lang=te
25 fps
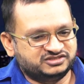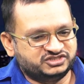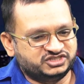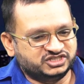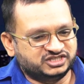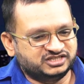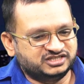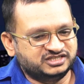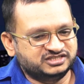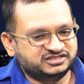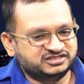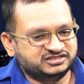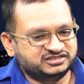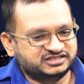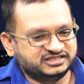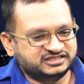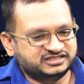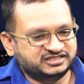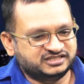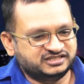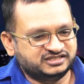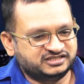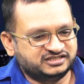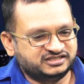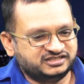జర్నలిజం
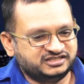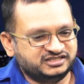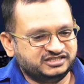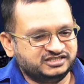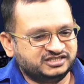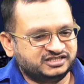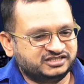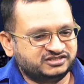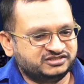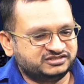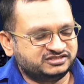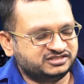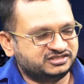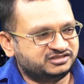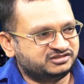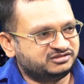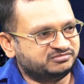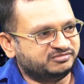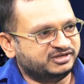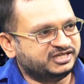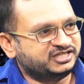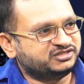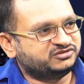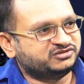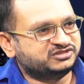చేశాను కానీ చేయలేదు
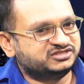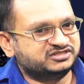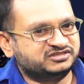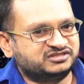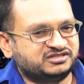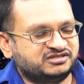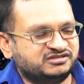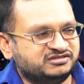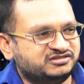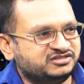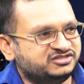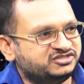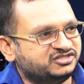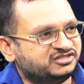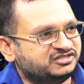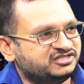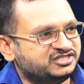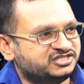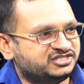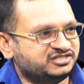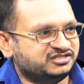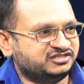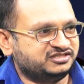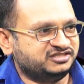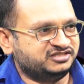బయటకు వచ్చిన తర్వాత
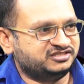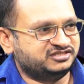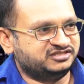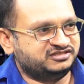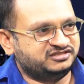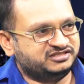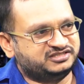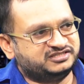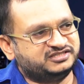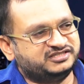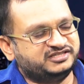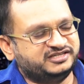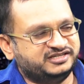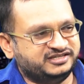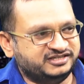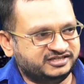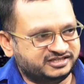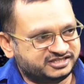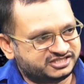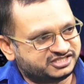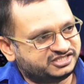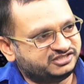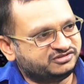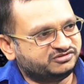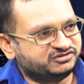జర్నలిస్ట్గా చేశాను ఇక్కడ
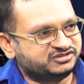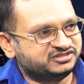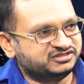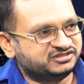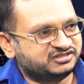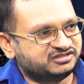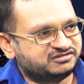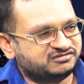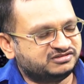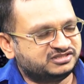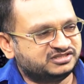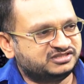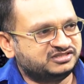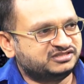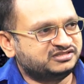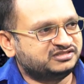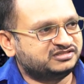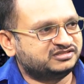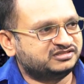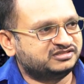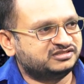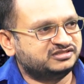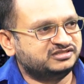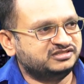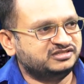ఇండస్ట్రీకి వచ్చిన తర్వాత
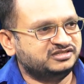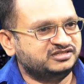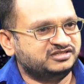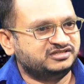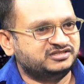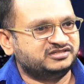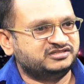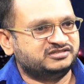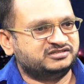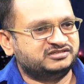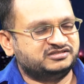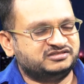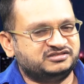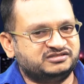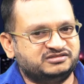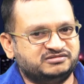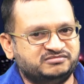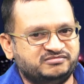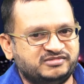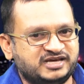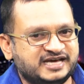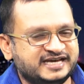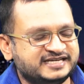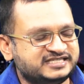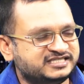
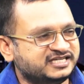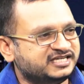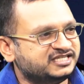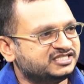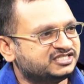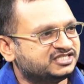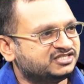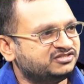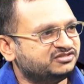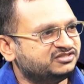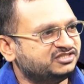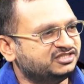మ్యాగజైన్స్లో